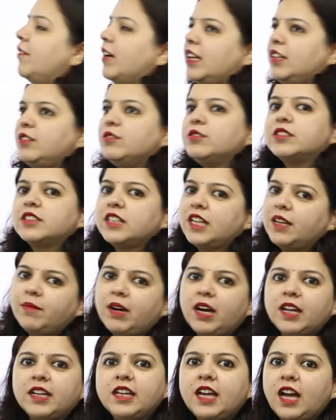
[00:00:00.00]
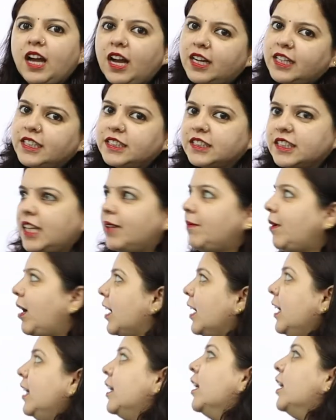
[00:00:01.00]
वैल्यू सेम आ रही है अगर सेम
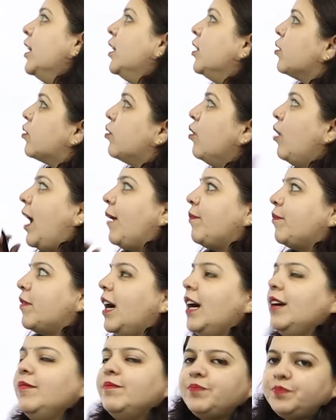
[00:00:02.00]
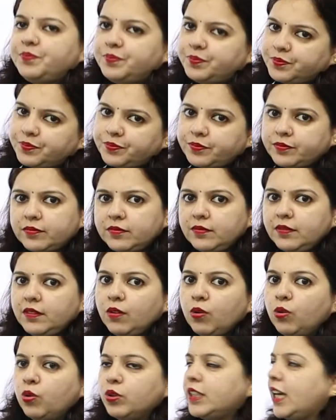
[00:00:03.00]
आ गई तो आपका
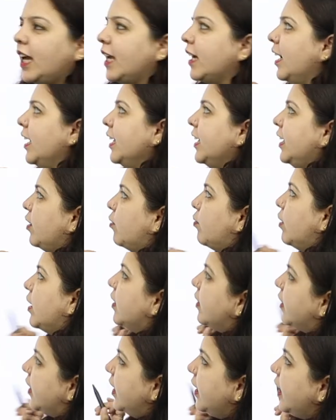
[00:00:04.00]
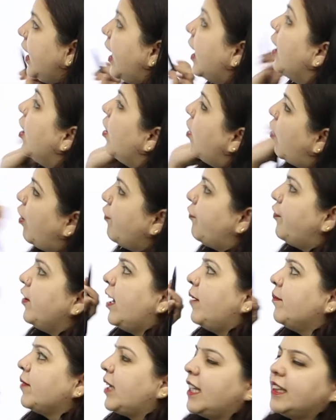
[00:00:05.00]
हो जाएगा इक्वल ठीक है और
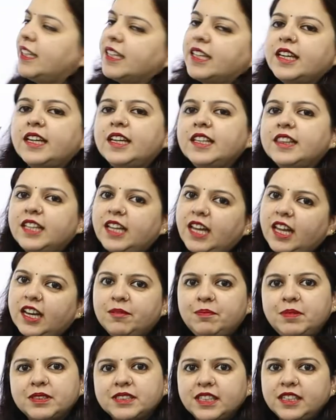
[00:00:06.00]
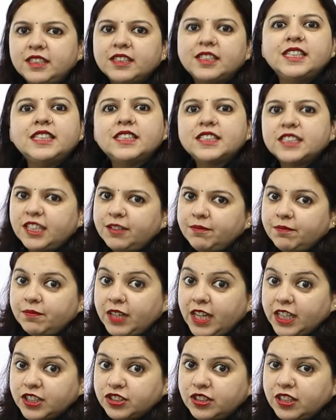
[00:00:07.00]
फिर हम कह देंगे कि दे आर रिप्रेजेंटिंग सेम
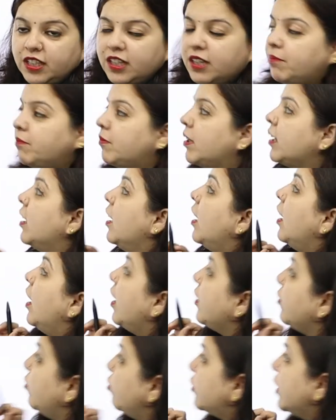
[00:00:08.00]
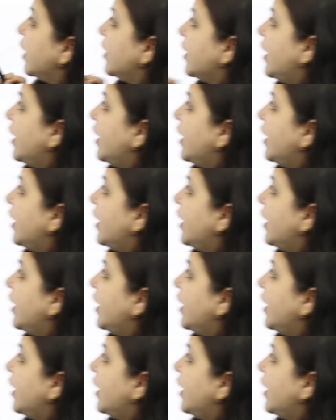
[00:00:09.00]
रैशनल नंबर दूसरा